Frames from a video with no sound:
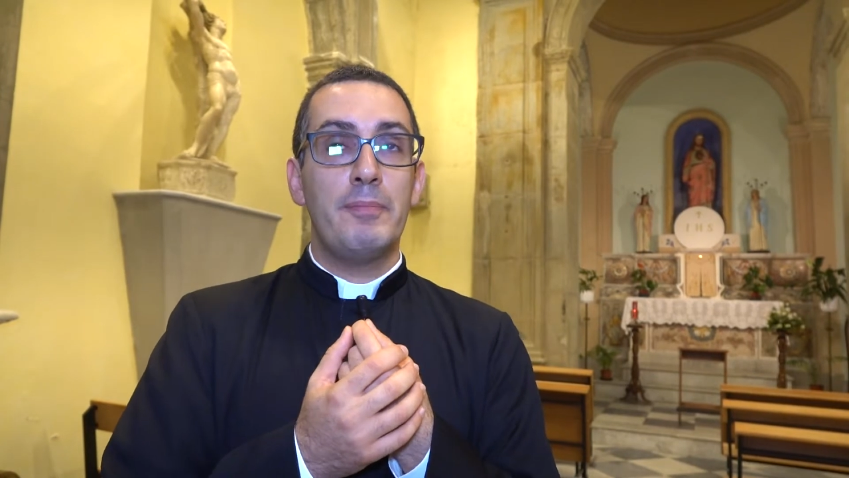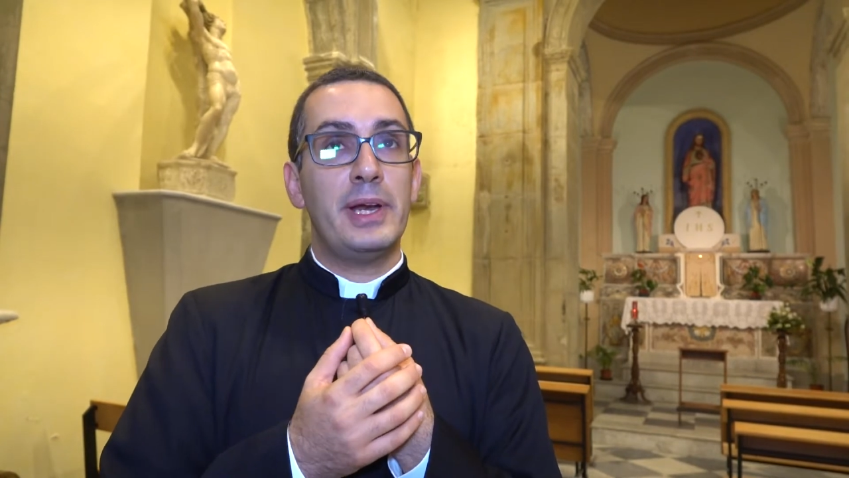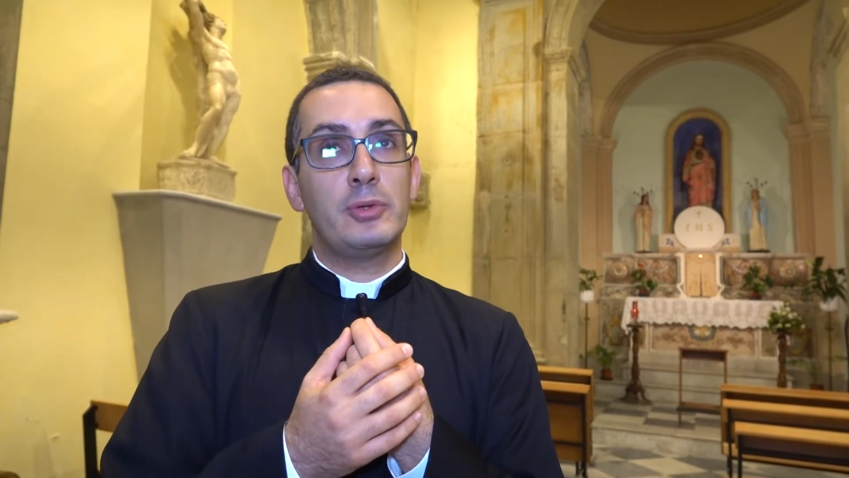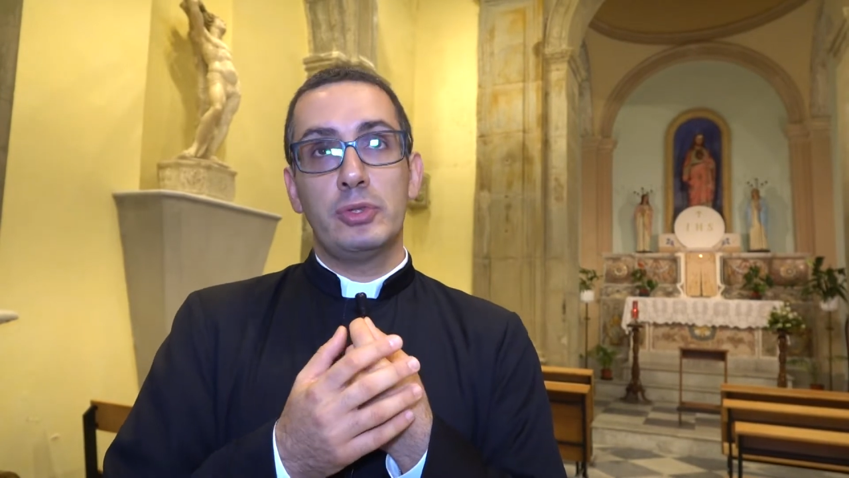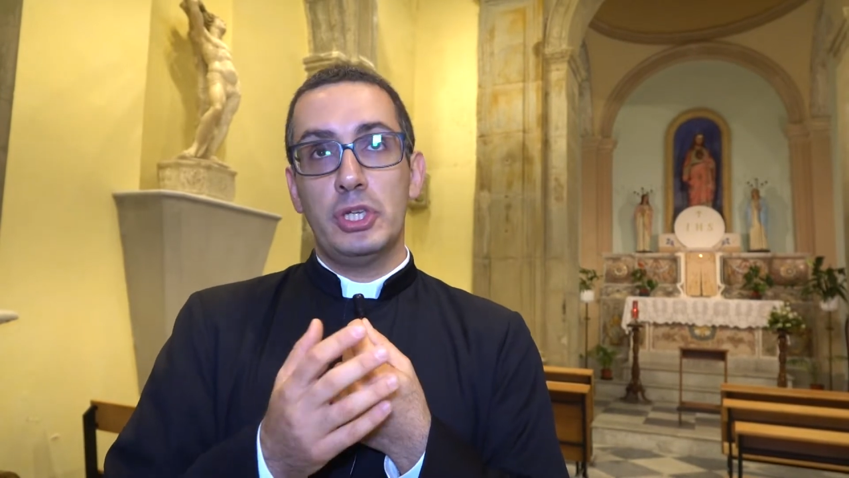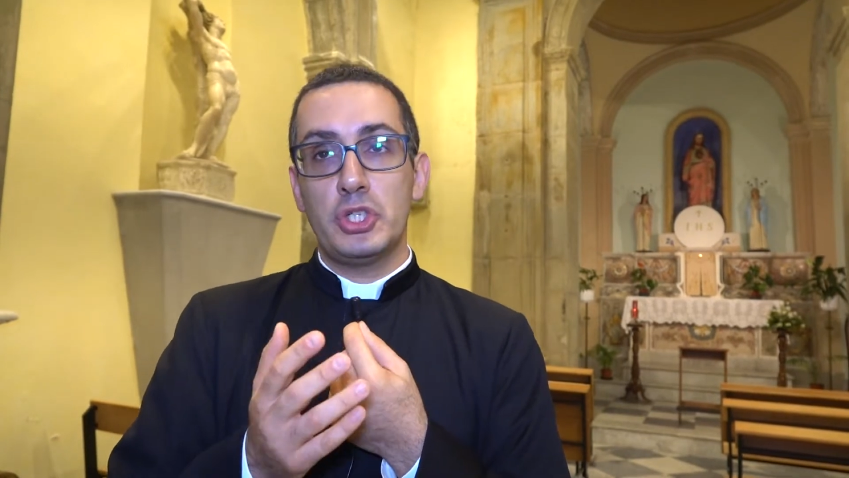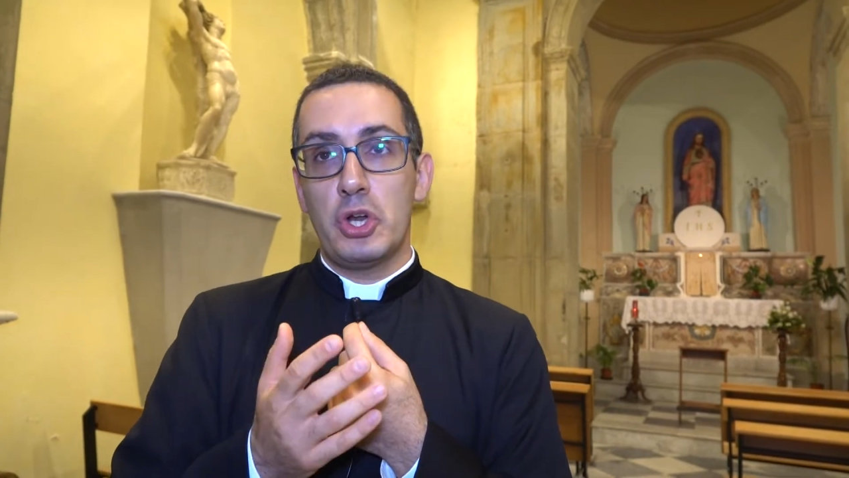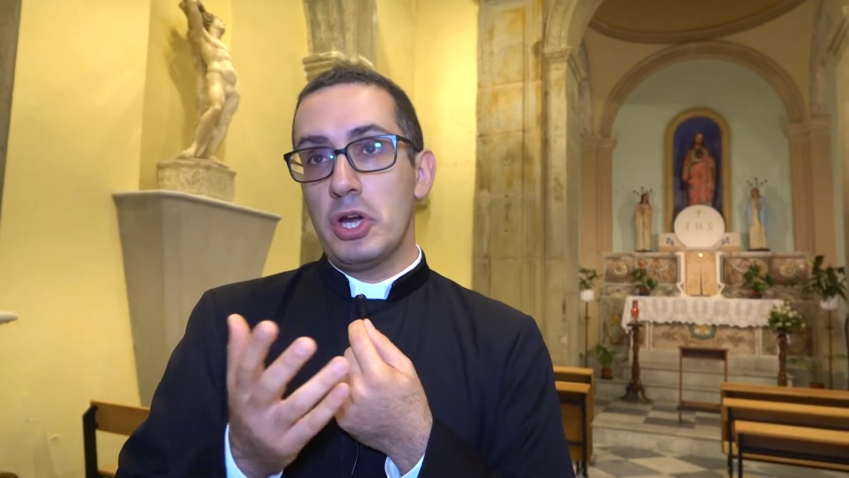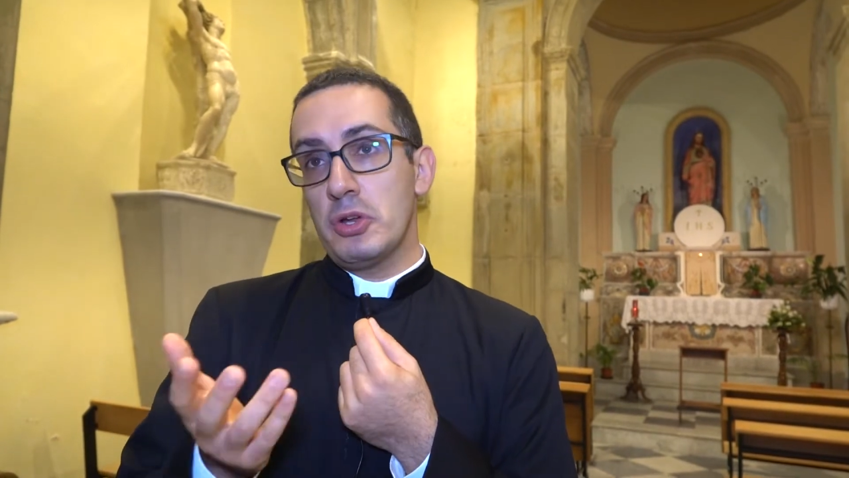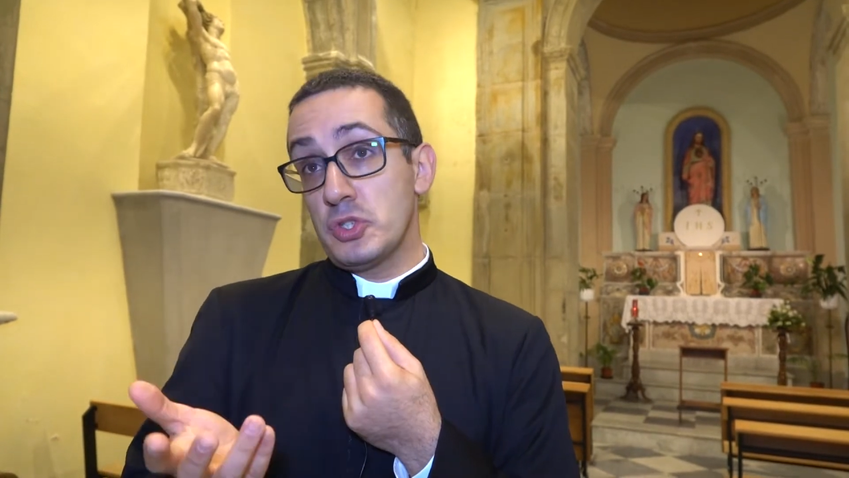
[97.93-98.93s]
per tutti i
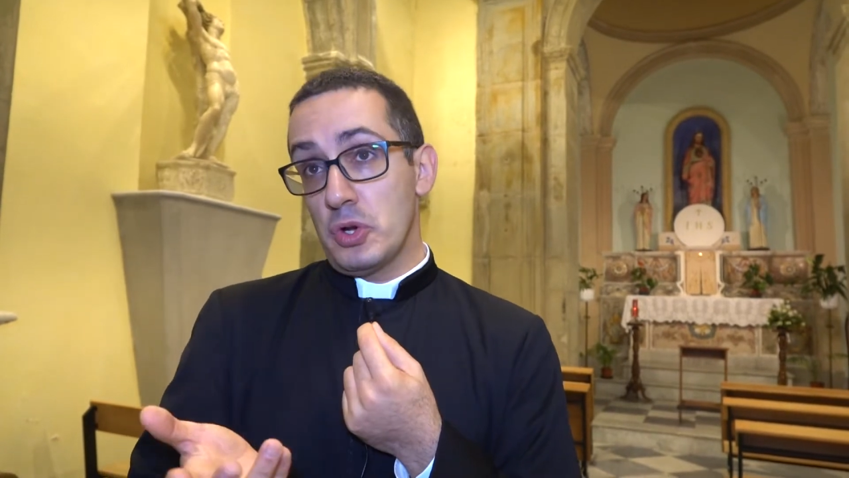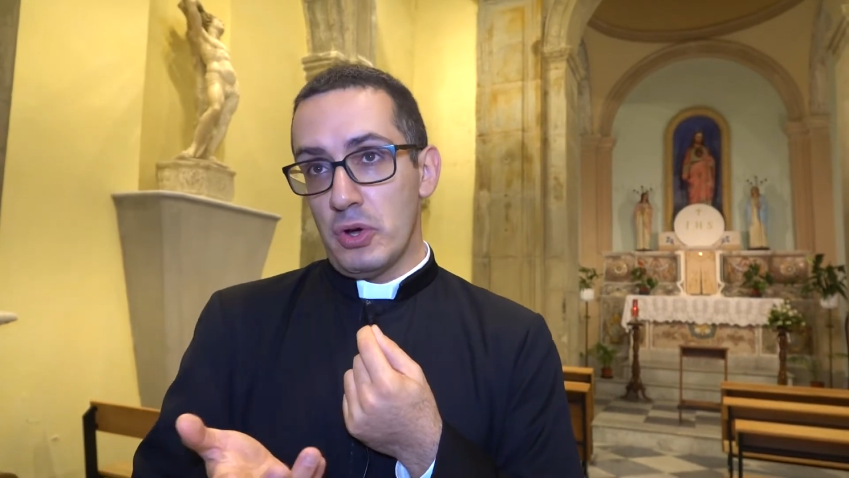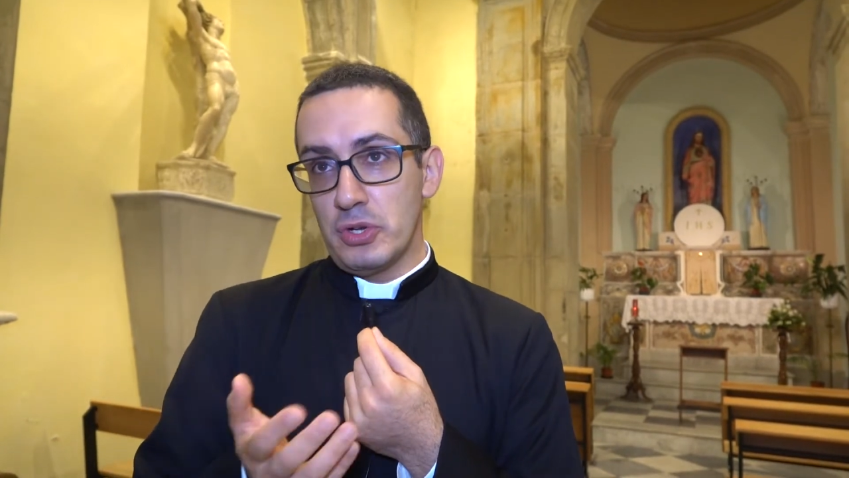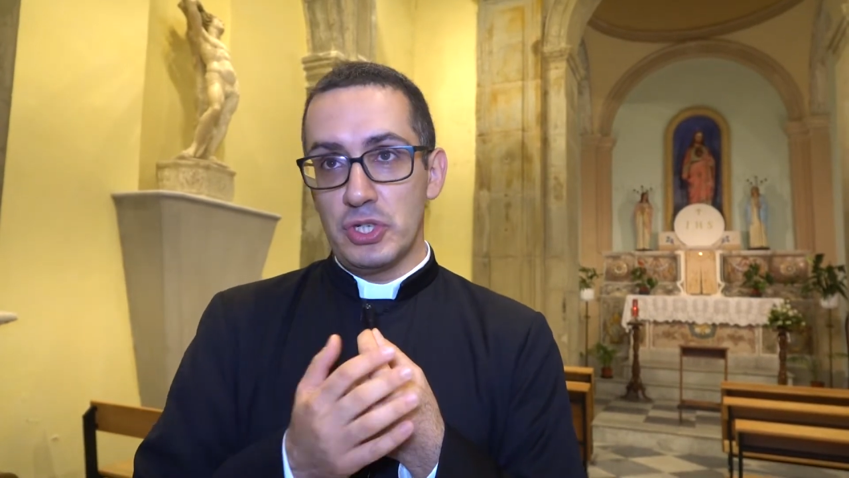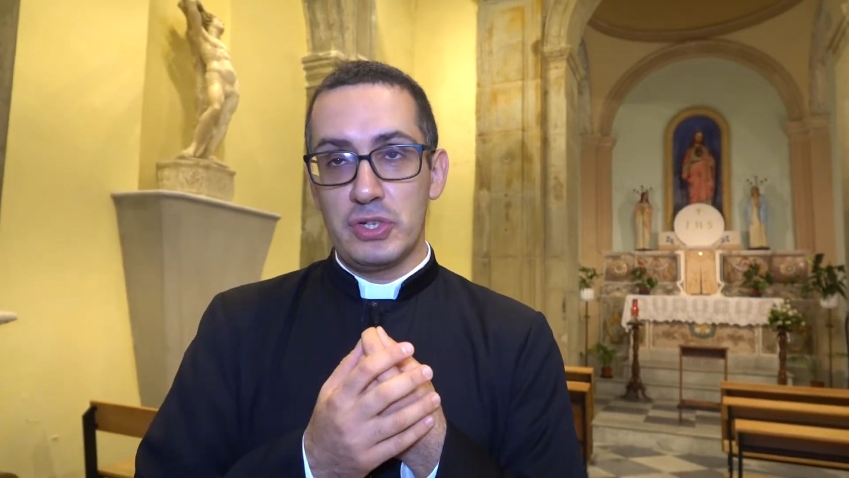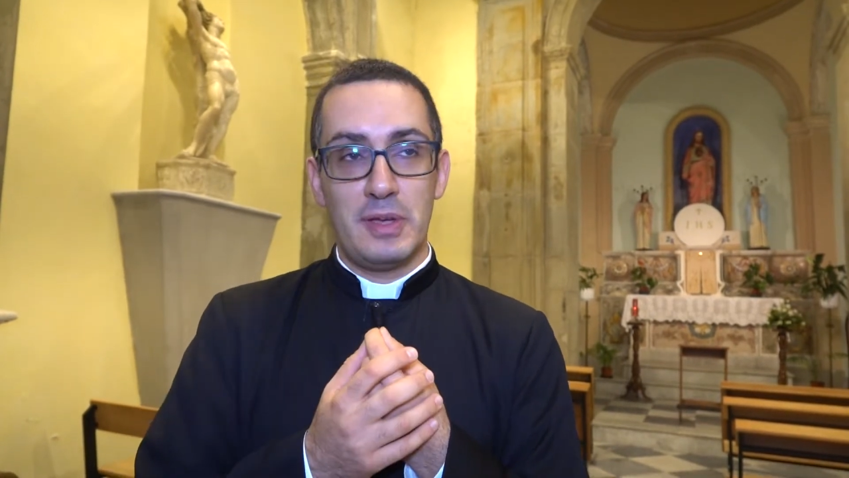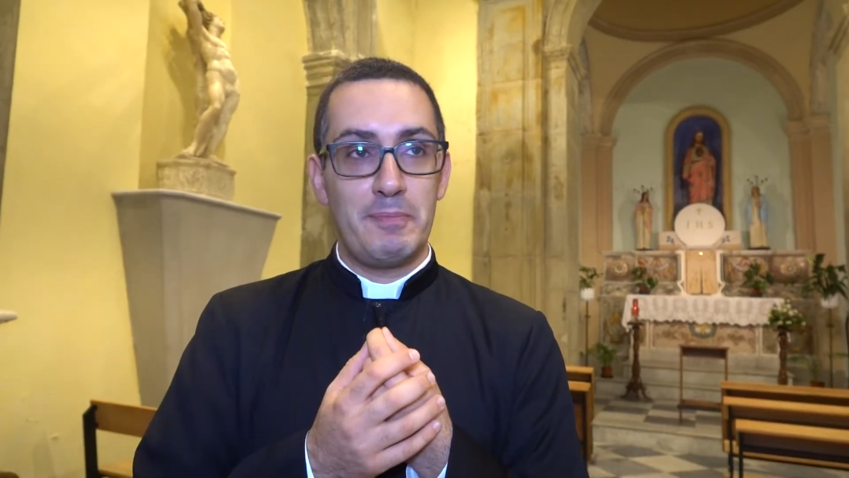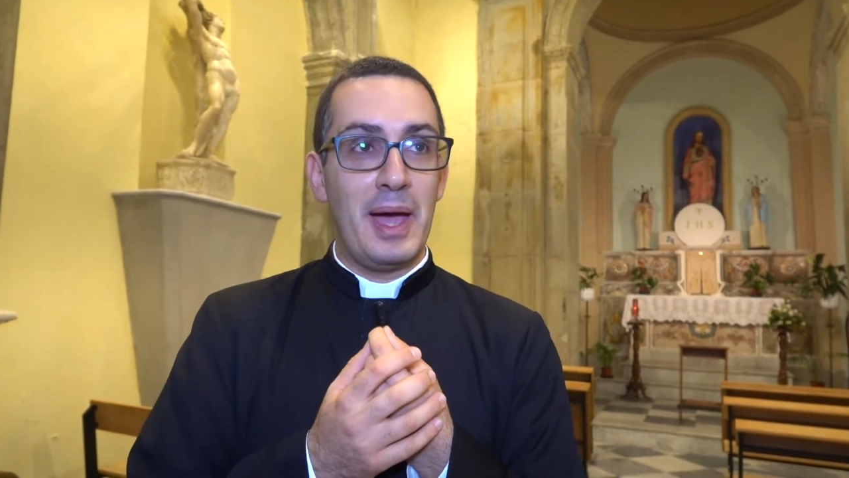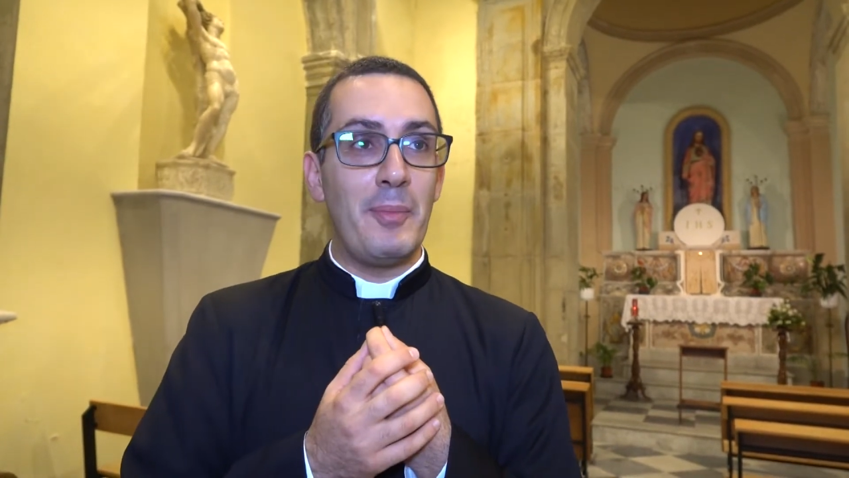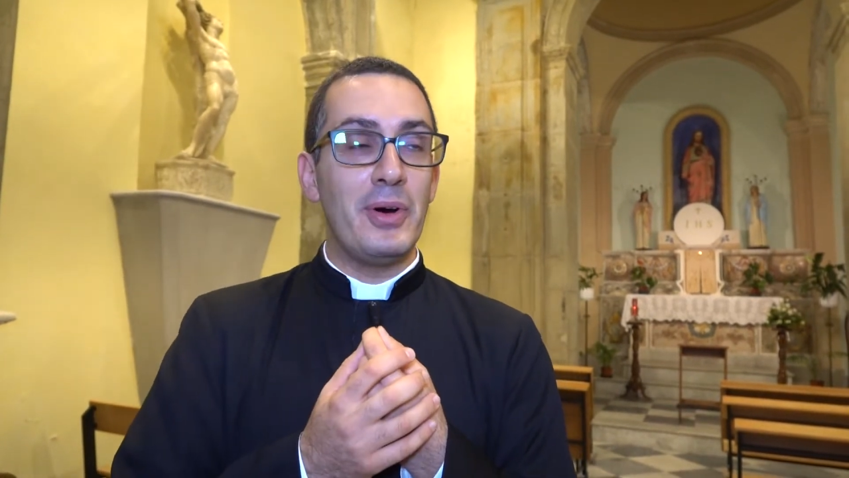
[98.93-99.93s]
giorni, non solo oggi, lo
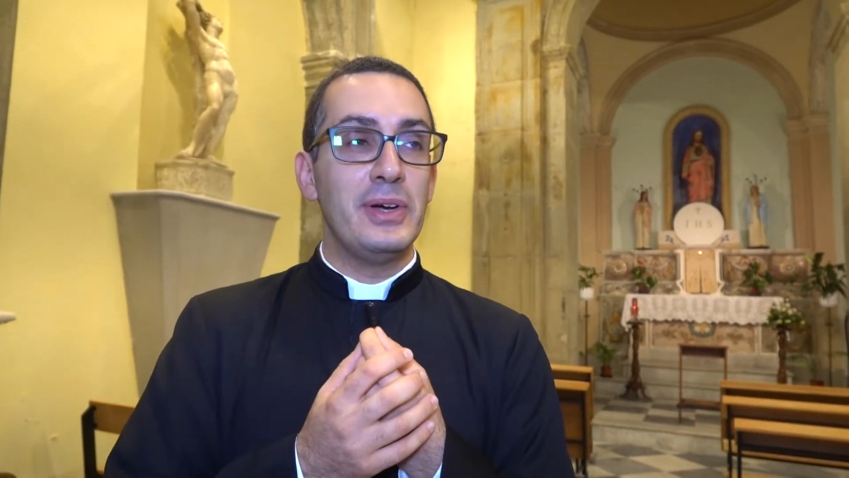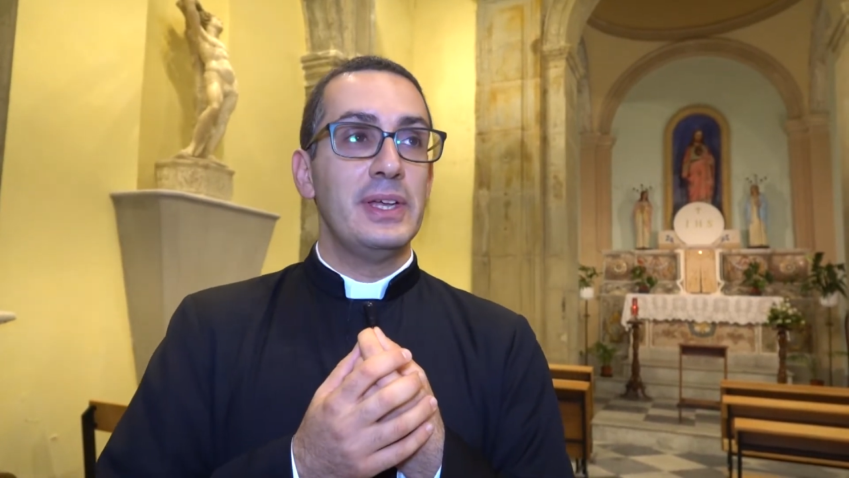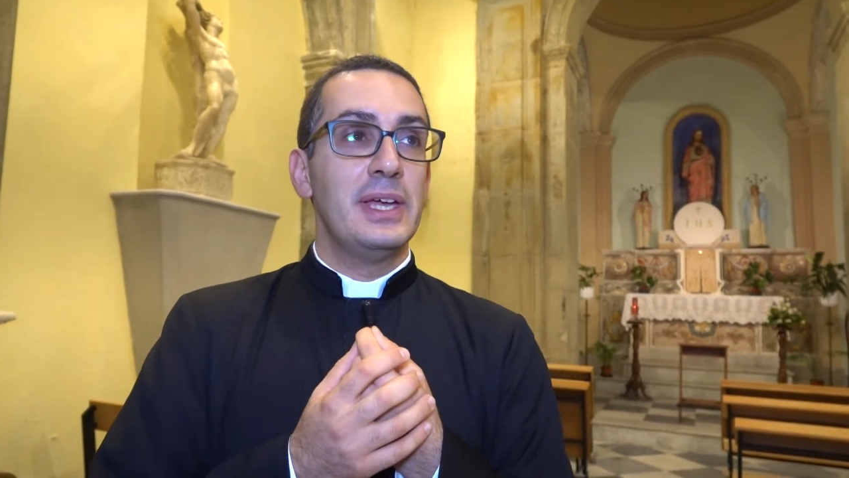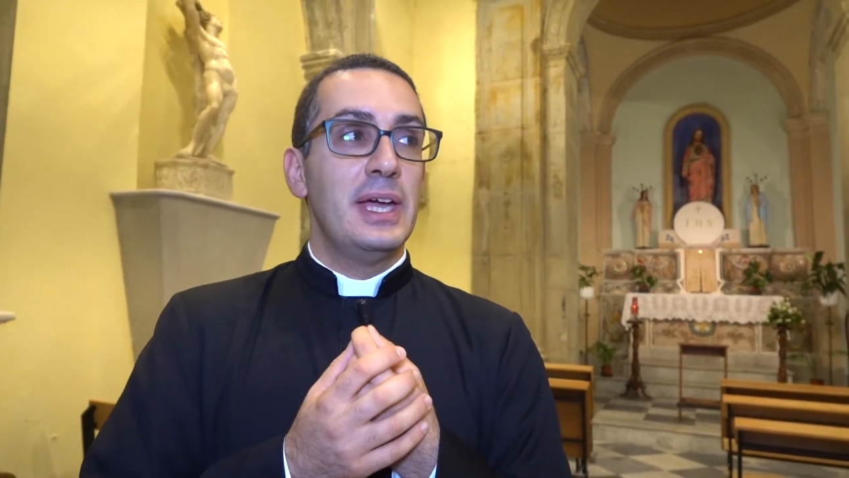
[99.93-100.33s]
sappiamo.